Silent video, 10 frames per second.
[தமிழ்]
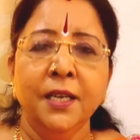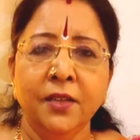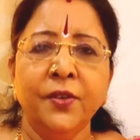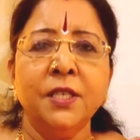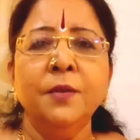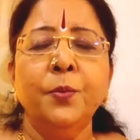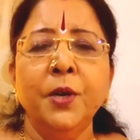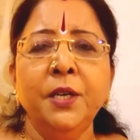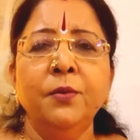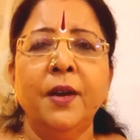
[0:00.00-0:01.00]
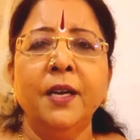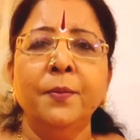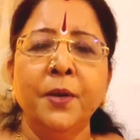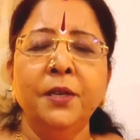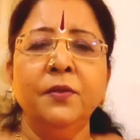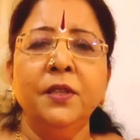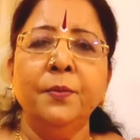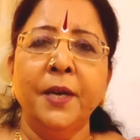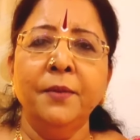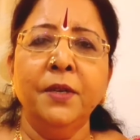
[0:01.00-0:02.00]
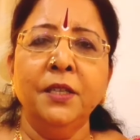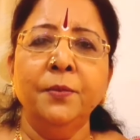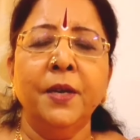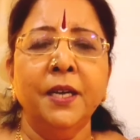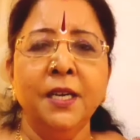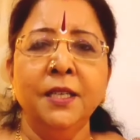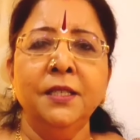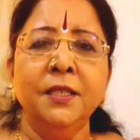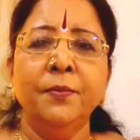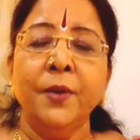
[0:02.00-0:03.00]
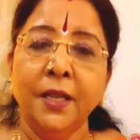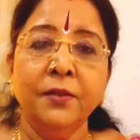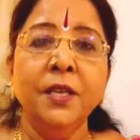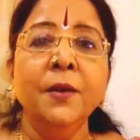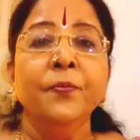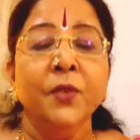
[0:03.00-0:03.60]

இதை ஃபர்ஸ்ட் போயிட்டு வாங்க போயிட்டு வந்து பயன்படுத்தி பாருங்க நிச்சயம் அதாவது